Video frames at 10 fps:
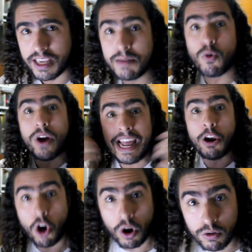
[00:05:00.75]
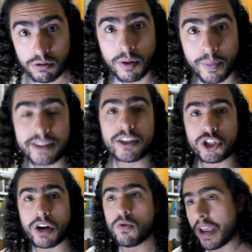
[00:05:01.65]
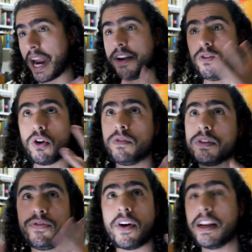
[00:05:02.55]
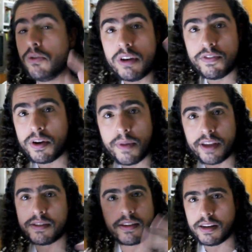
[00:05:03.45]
e morrer logo para deixar o Gary Yurovsky falando livremente